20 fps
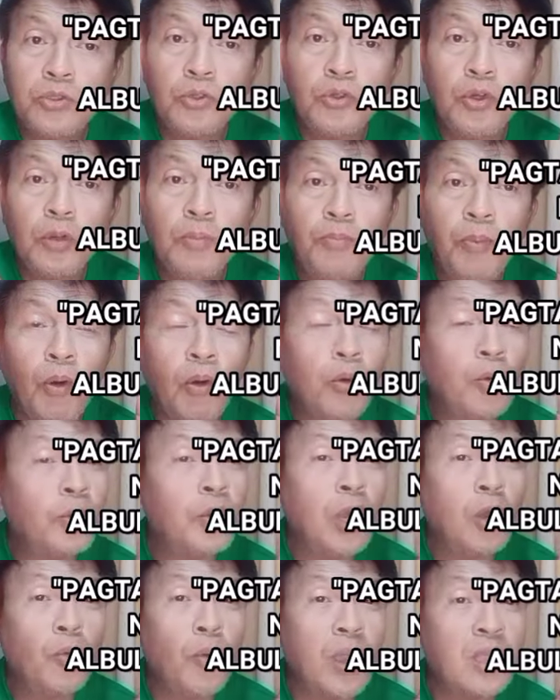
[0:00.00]
nagsusunog
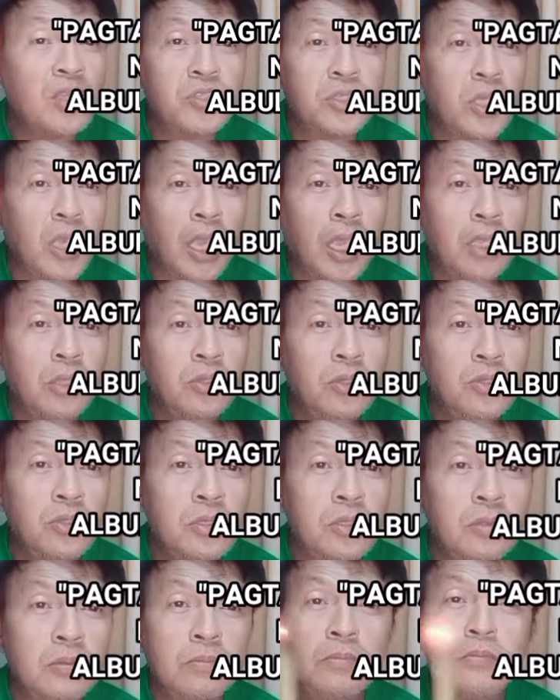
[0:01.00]
po ako ng white
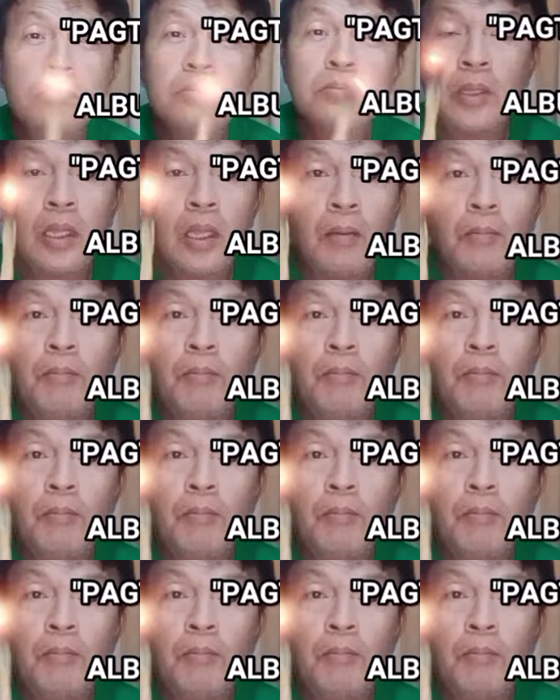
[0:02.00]
sage.